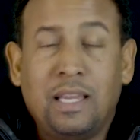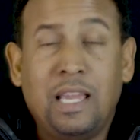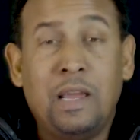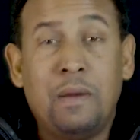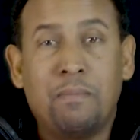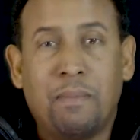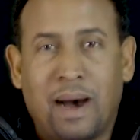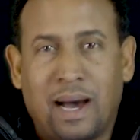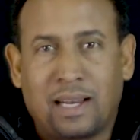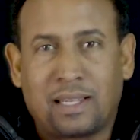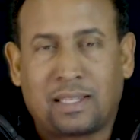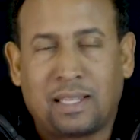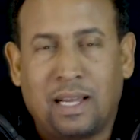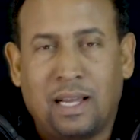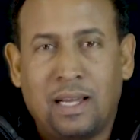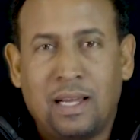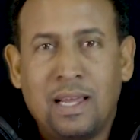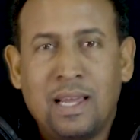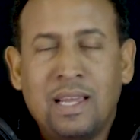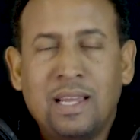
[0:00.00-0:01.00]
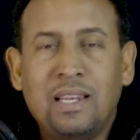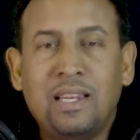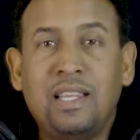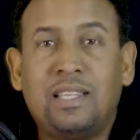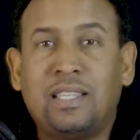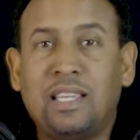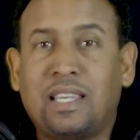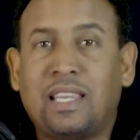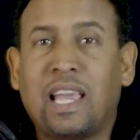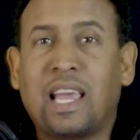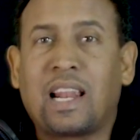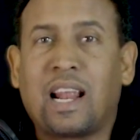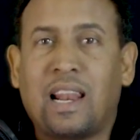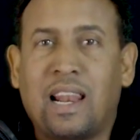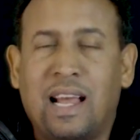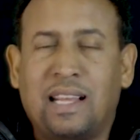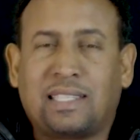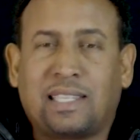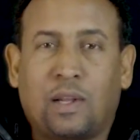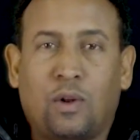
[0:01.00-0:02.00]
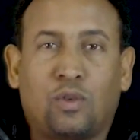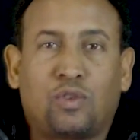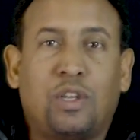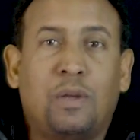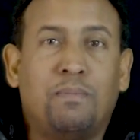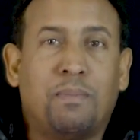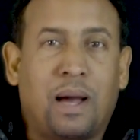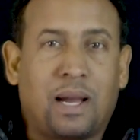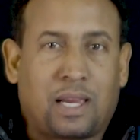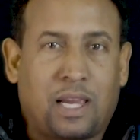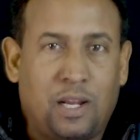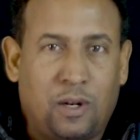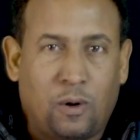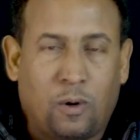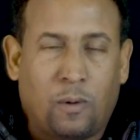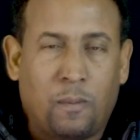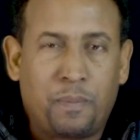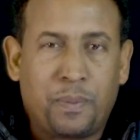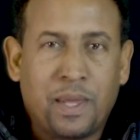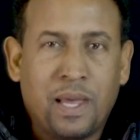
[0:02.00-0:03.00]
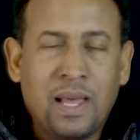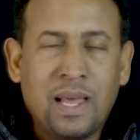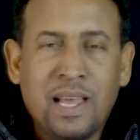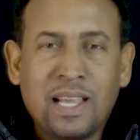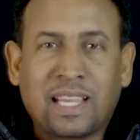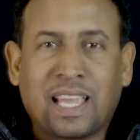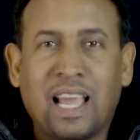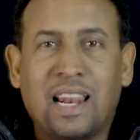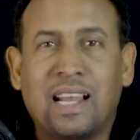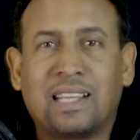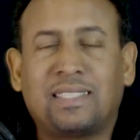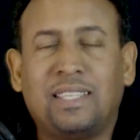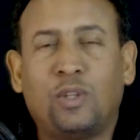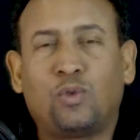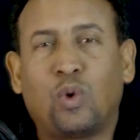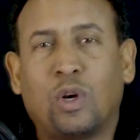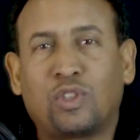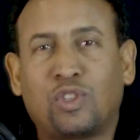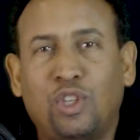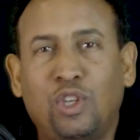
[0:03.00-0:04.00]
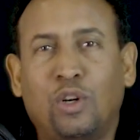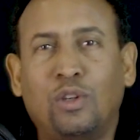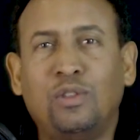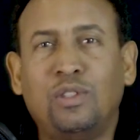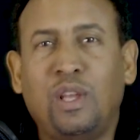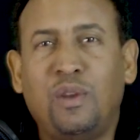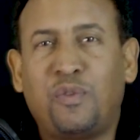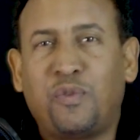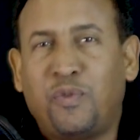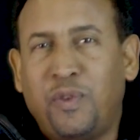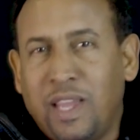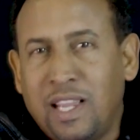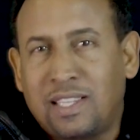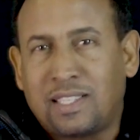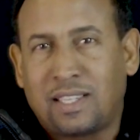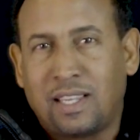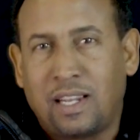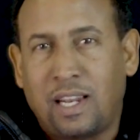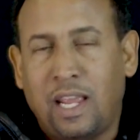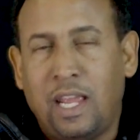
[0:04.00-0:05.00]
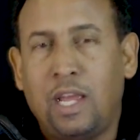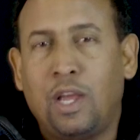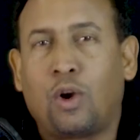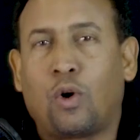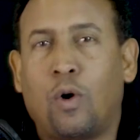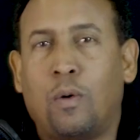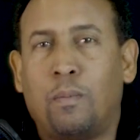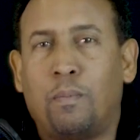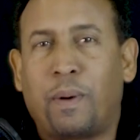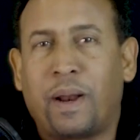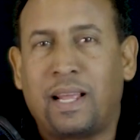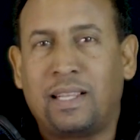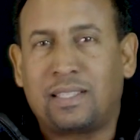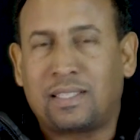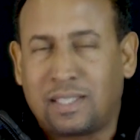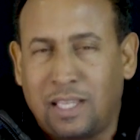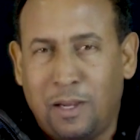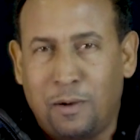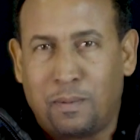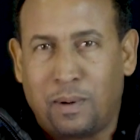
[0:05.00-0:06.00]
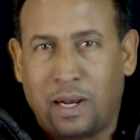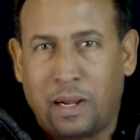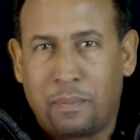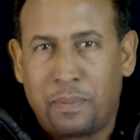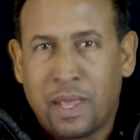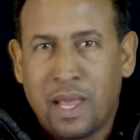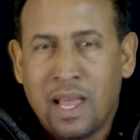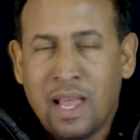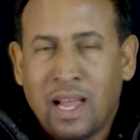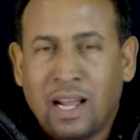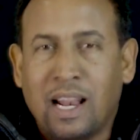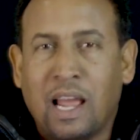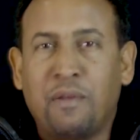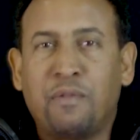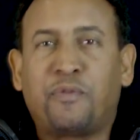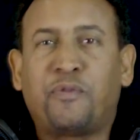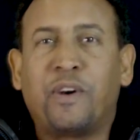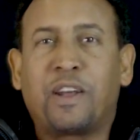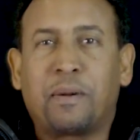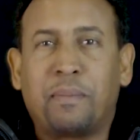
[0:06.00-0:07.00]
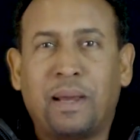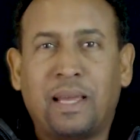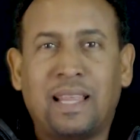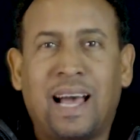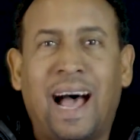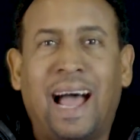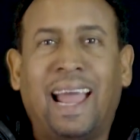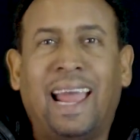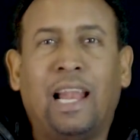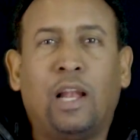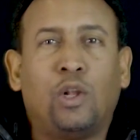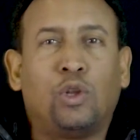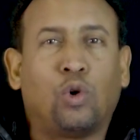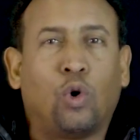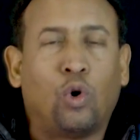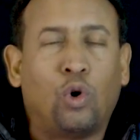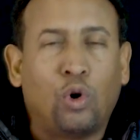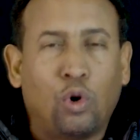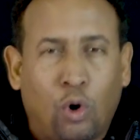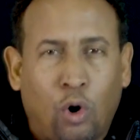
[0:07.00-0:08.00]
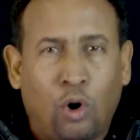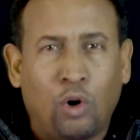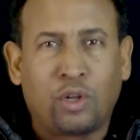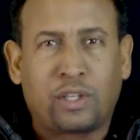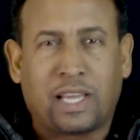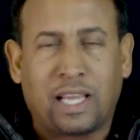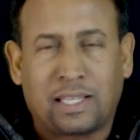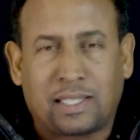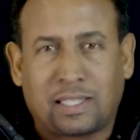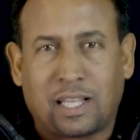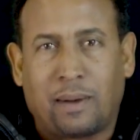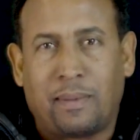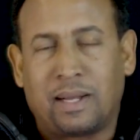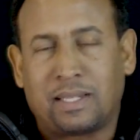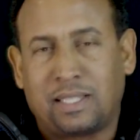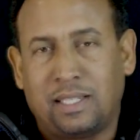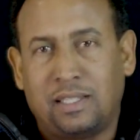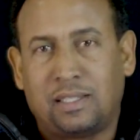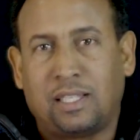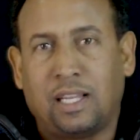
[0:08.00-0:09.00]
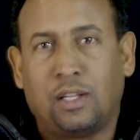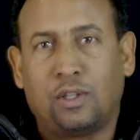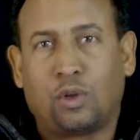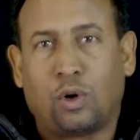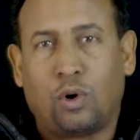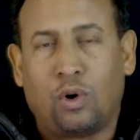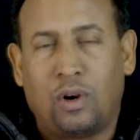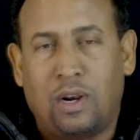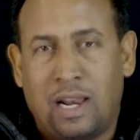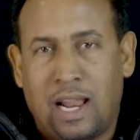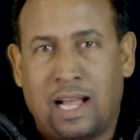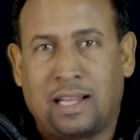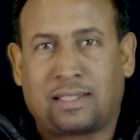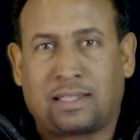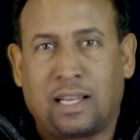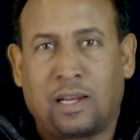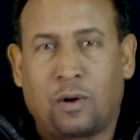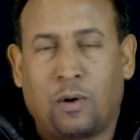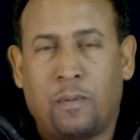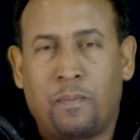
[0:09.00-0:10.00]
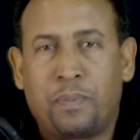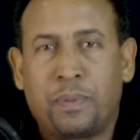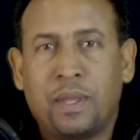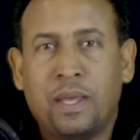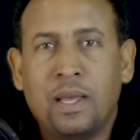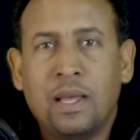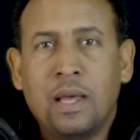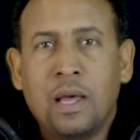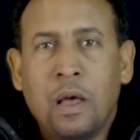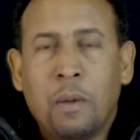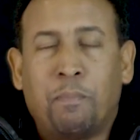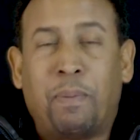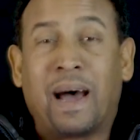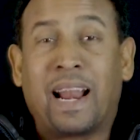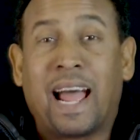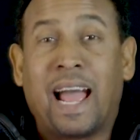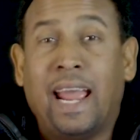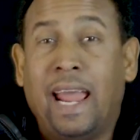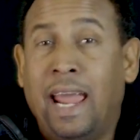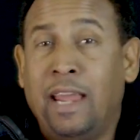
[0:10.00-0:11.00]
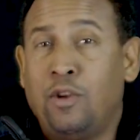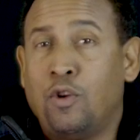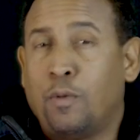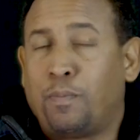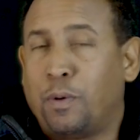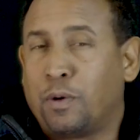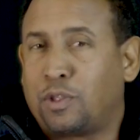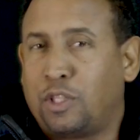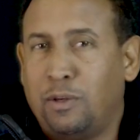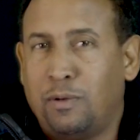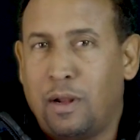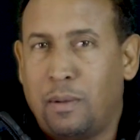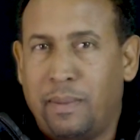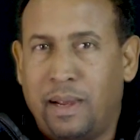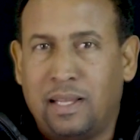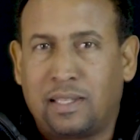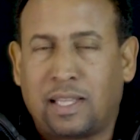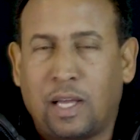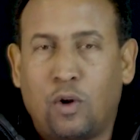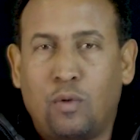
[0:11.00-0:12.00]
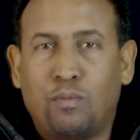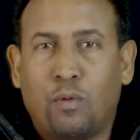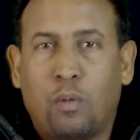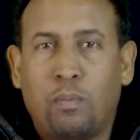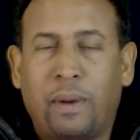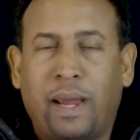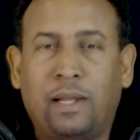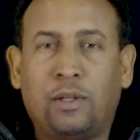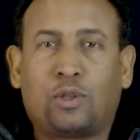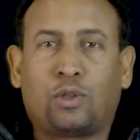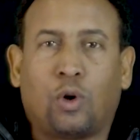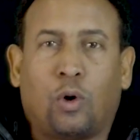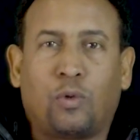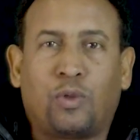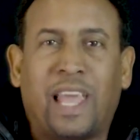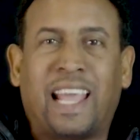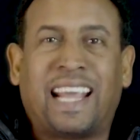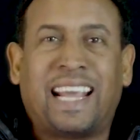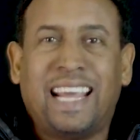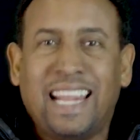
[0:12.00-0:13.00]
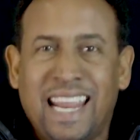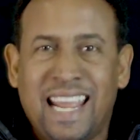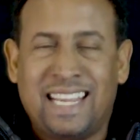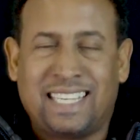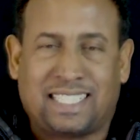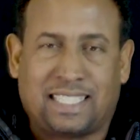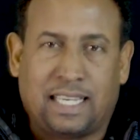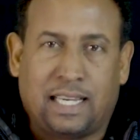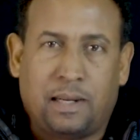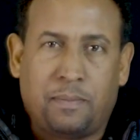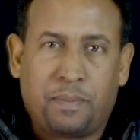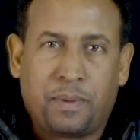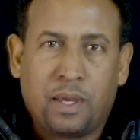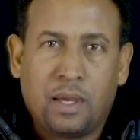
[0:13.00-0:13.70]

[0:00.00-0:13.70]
y Marta, ni siquiera Lázaro se imaginó que la situación difícil, incomprensible, la enfermedad, el dolor que estaba sintiendo Lázaro, para ellos posiblemente era un momento de crisis